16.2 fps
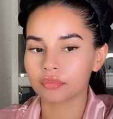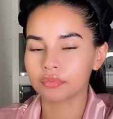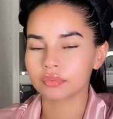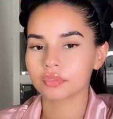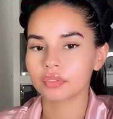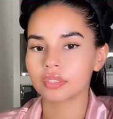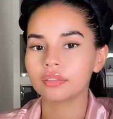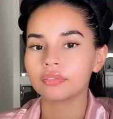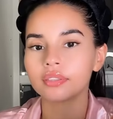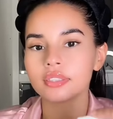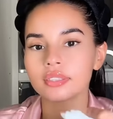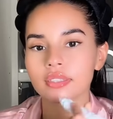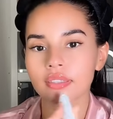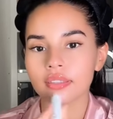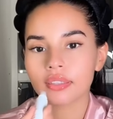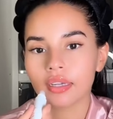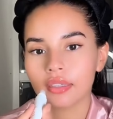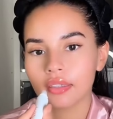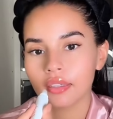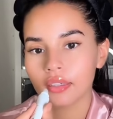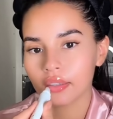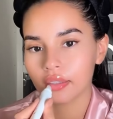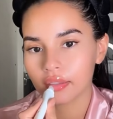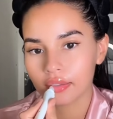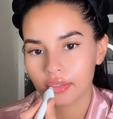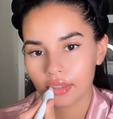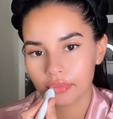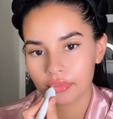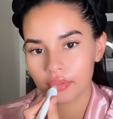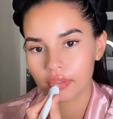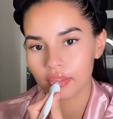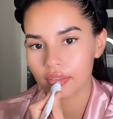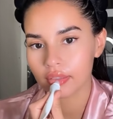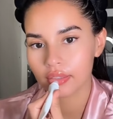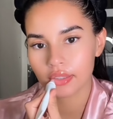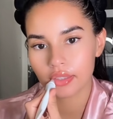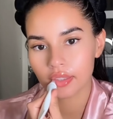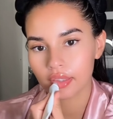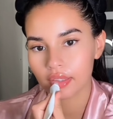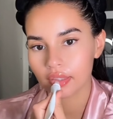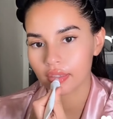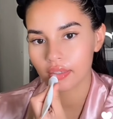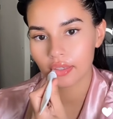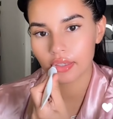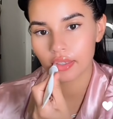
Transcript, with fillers: Bon, les filles, ça c'est la dernière étape pour la skincare.